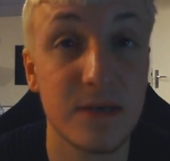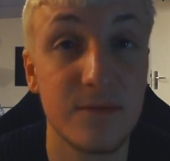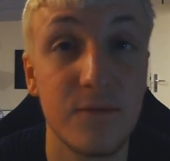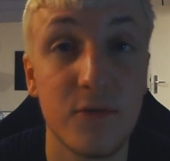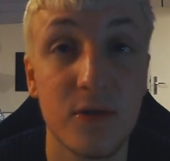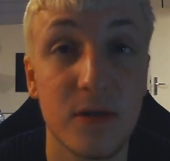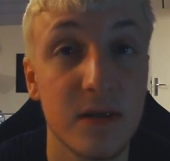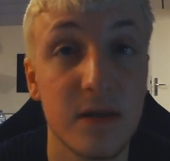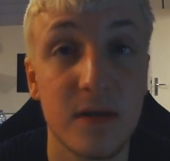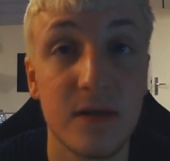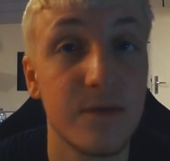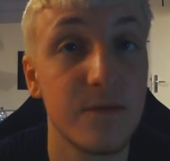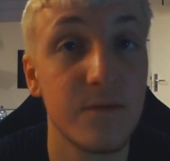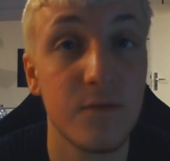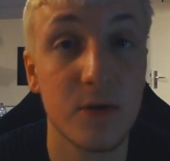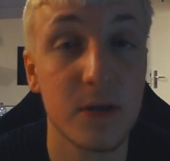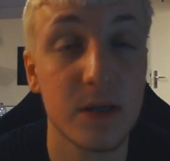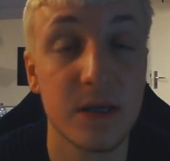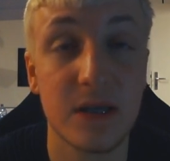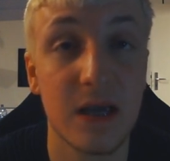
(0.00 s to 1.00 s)
Ich würde ich
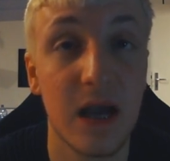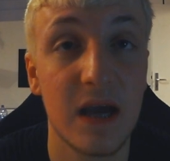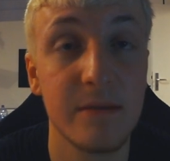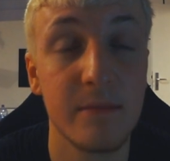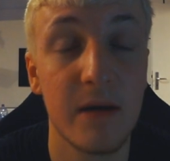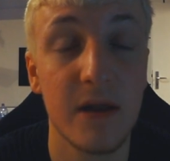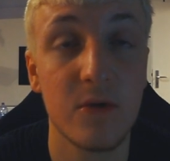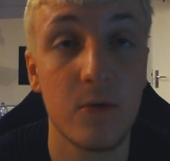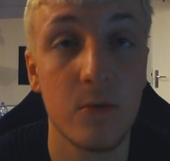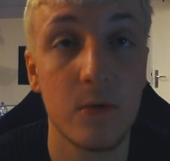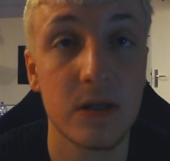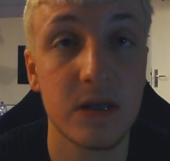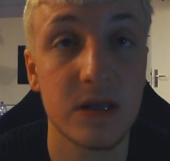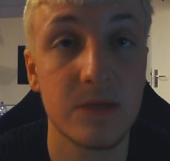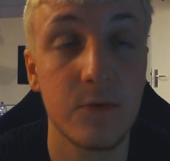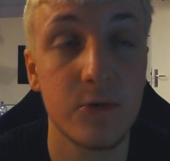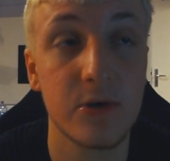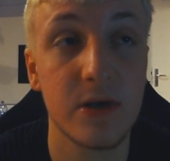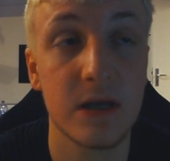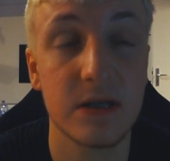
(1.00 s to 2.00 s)
würd es keinem antun. Das
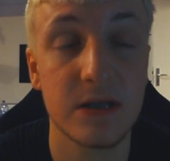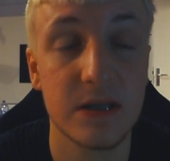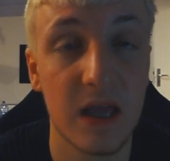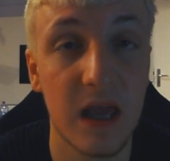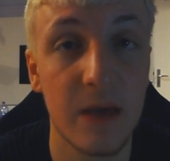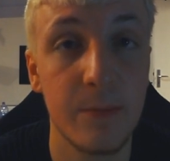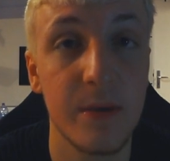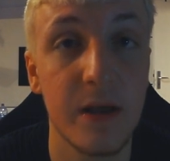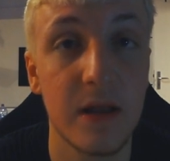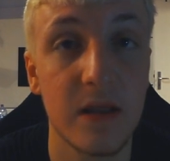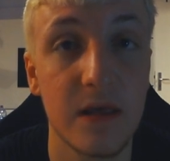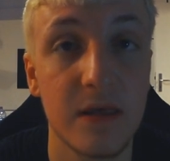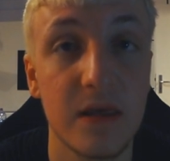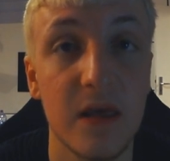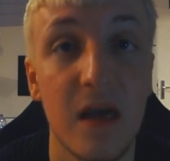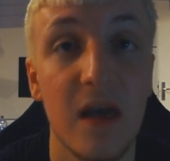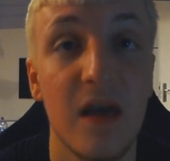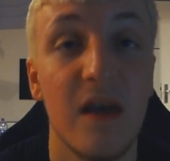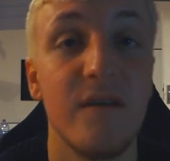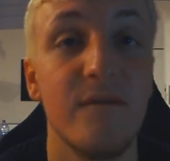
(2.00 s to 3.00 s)
ist wirklich extrem eklig,